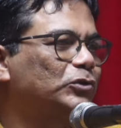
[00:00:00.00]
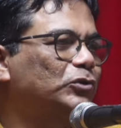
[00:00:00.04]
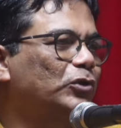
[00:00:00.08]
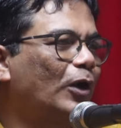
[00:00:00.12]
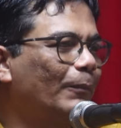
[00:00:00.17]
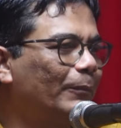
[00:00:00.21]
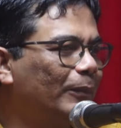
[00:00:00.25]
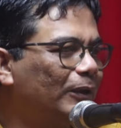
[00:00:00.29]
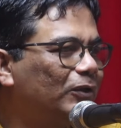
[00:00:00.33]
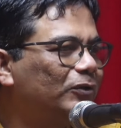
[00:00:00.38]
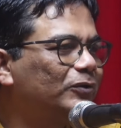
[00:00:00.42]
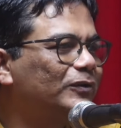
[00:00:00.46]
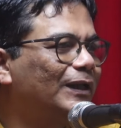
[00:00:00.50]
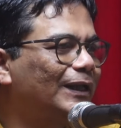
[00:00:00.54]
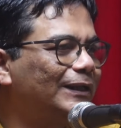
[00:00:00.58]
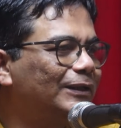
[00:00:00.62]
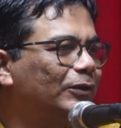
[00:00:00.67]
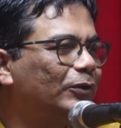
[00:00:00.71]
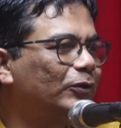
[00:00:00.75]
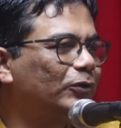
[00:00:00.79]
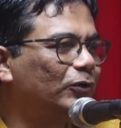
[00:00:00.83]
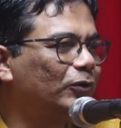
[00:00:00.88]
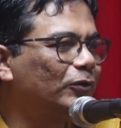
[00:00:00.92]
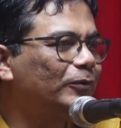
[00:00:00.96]

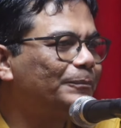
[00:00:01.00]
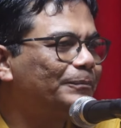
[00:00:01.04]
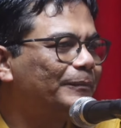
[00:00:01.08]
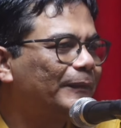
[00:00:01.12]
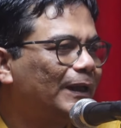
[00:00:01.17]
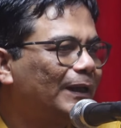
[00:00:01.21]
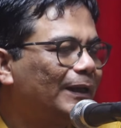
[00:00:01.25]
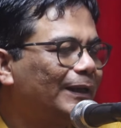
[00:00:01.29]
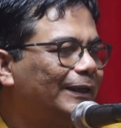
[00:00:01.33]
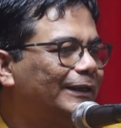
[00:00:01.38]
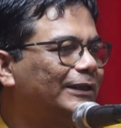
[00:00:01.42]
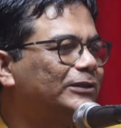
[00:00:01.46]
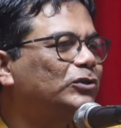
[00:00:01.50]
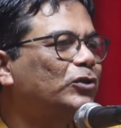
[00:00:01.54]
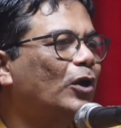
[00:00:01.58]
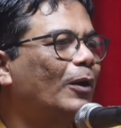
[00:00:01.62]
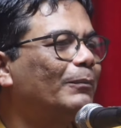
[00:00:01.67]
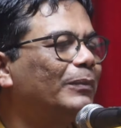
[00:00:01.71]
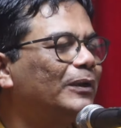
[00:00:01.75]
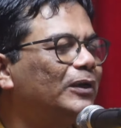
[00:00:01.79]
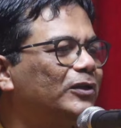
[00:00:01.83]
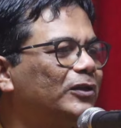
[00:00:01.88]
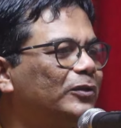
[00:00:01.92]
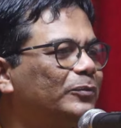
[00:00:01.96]
সম্মেলনখানি হলো সেই
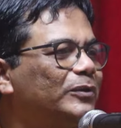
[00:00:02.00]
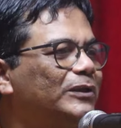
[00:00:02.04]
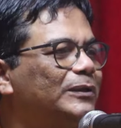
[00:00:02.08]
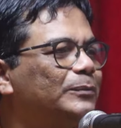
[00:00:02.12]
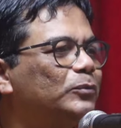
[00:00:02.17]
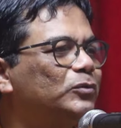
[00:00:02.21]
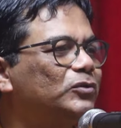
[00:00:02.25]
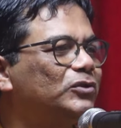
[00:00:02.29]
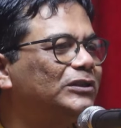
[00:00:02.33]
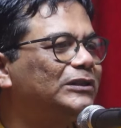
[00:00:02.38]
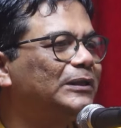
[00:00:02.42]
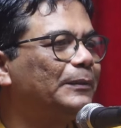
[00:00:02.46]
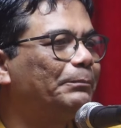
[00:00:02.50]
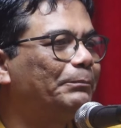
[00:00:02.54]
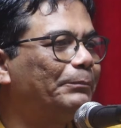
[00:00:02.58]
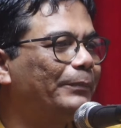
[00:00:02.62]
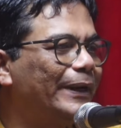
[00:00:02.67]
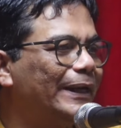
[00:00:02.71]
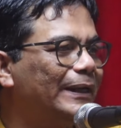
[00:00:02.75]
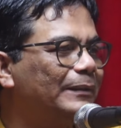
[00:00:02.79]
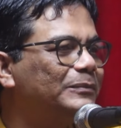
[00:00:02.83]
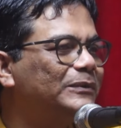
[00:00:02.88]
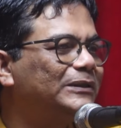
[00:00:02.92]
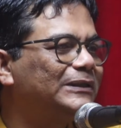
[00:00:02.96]
সম্মেলনের মধ্যে মুন্সী
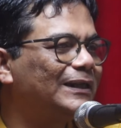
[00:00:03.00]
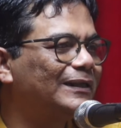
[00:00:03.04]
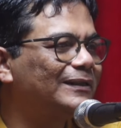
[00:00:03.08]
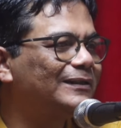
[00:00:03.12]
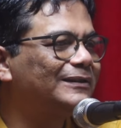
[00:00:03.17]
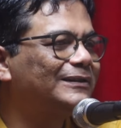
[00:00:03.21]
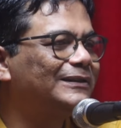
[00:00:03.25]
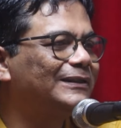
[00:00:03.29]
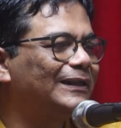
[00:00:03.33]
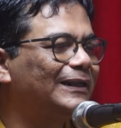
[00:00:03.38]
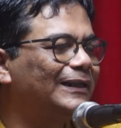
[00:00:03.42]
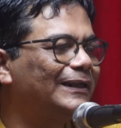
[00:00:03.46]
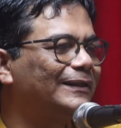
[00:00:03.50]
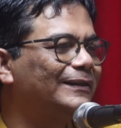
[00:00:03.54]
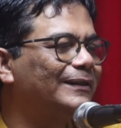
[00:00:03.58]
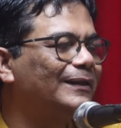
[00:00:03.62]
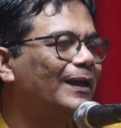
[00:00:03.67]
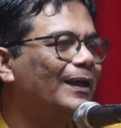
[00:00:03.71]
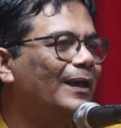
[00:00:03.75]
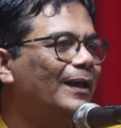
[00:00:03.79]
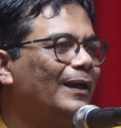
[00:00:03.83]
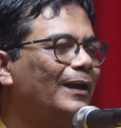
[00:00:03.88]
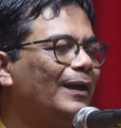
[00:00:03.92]
প্রেমচাঁদ ছিলেন